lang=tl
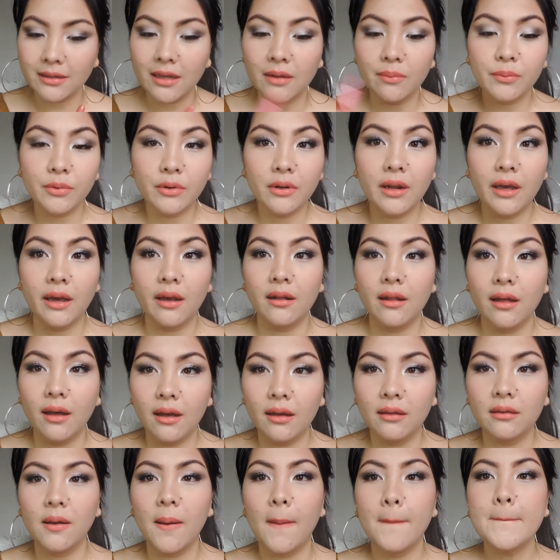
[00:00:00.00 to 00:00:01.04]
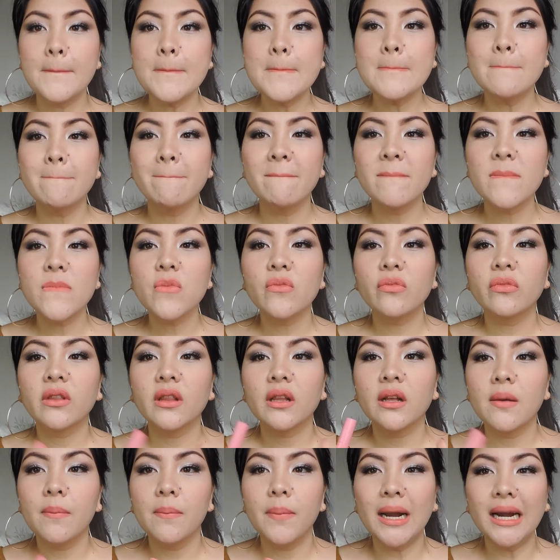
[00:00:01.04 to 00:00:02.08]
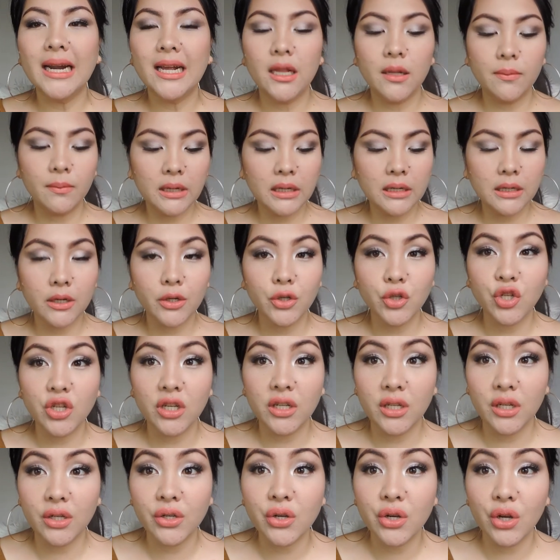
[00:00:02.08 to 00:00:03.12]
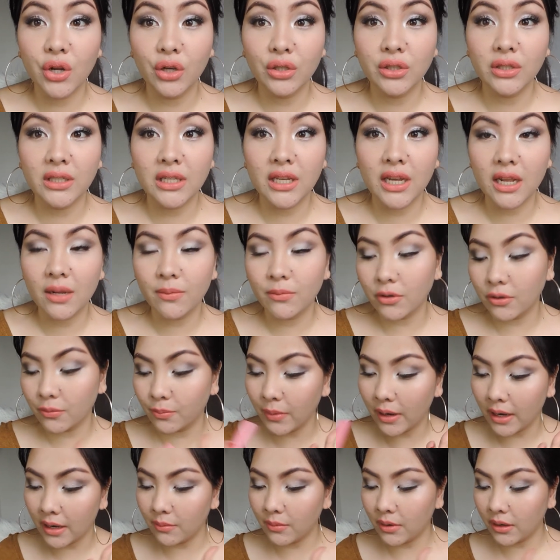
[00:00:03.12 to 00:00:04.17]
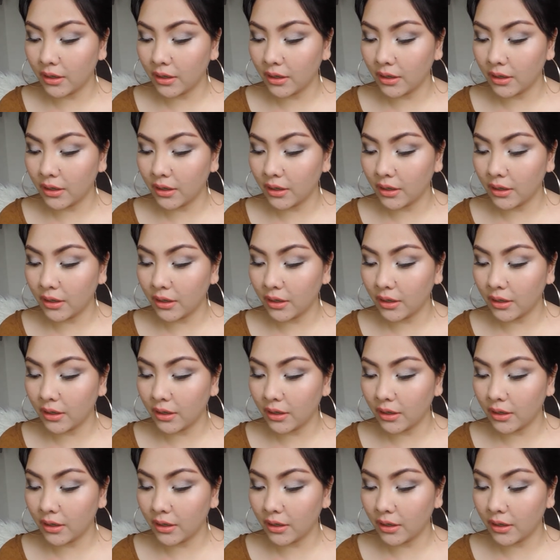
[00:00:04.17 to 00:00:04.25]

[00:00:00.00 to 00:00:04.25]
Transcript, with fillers: example like that. Para lang magkaroon siya ng glossy. Alam yun, para